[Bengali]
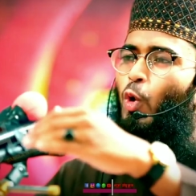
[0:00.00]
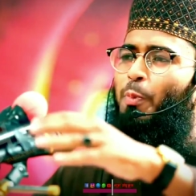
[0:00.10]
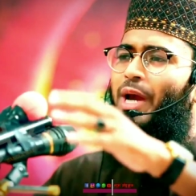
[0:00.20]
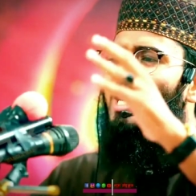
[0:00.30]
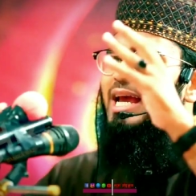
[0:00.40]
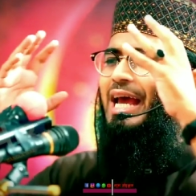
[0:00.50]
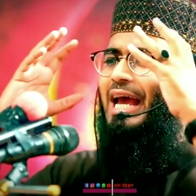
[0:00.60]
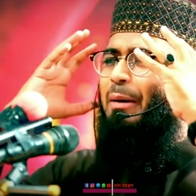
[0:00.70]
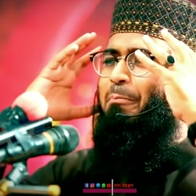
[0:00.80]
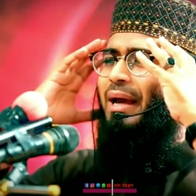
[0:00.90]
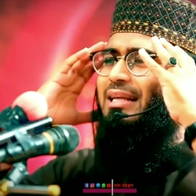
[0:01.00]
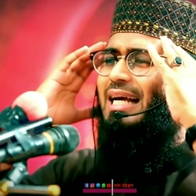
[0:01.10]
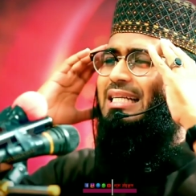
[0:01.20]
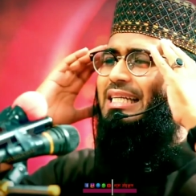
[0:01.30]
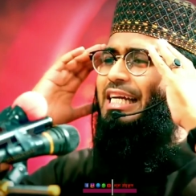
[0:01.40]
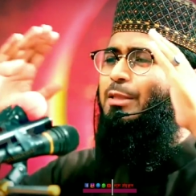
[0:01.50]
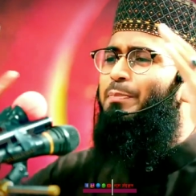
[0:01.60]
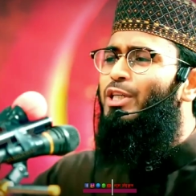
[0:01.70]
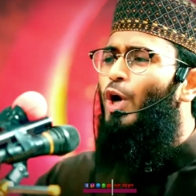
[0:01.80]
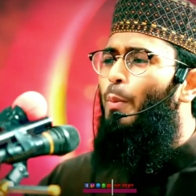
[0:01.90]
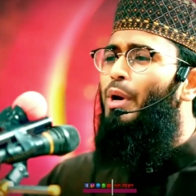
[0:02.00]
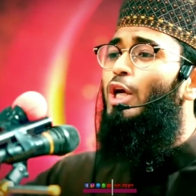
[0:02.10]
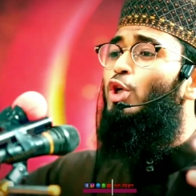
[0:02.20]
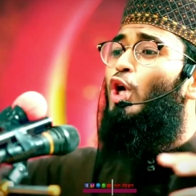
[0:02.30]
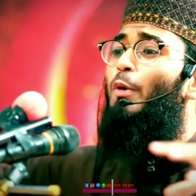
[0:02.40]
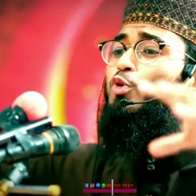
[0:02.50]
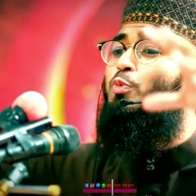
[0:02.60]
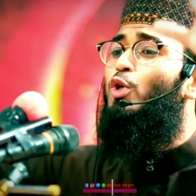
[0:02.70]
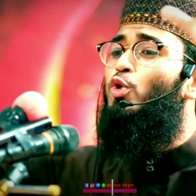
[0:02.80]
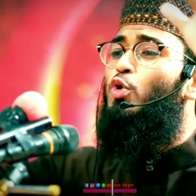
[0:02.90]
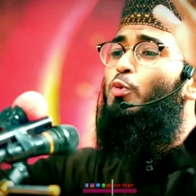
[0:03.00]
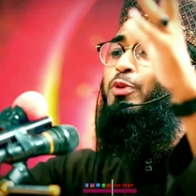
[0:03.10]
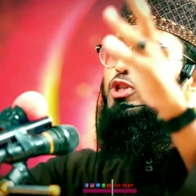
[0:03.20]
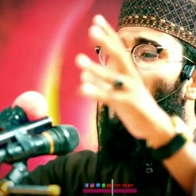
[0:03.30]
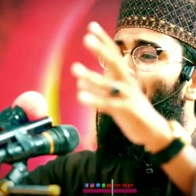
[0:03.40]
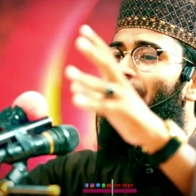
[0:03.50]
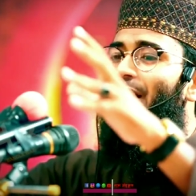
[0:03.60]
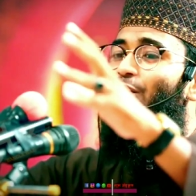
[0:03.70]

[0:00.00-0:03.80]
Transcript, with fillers: করবে মেজাজ খিটমিটে হবে না সবসময় চুপচাপ